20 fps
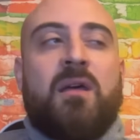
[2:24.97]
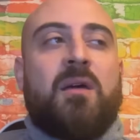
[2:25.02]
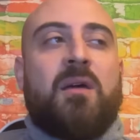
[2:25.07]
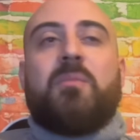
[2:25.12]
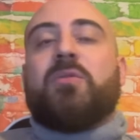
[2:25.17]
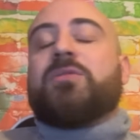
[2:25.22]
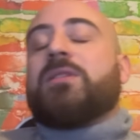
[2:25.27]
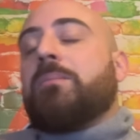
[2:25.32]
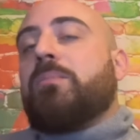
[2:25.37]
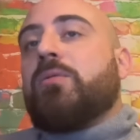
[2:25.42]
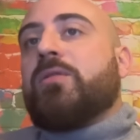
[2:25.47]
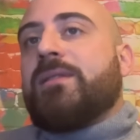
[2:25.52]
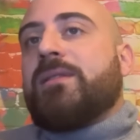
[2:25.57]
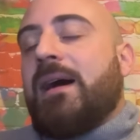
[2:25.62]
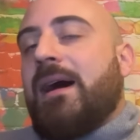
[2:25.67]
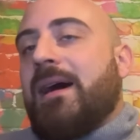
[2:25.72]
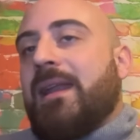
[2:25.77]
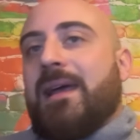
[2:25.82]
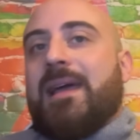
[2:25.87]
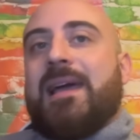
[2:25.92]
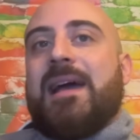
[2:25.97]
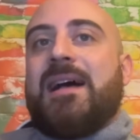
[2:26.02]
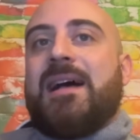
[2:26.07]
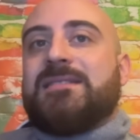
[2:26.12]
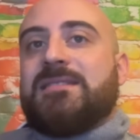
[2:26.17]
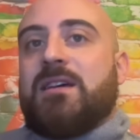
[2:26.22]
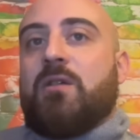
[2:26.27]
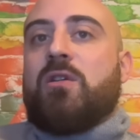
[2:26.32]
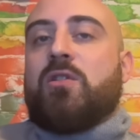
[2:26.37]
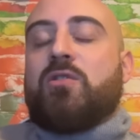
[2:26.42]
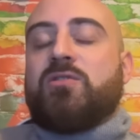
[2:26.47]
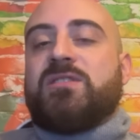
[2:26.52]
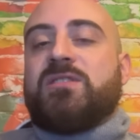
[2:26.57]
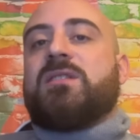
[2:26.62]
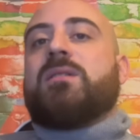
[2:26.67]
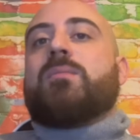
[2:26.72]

poter portare a casa qualcosa di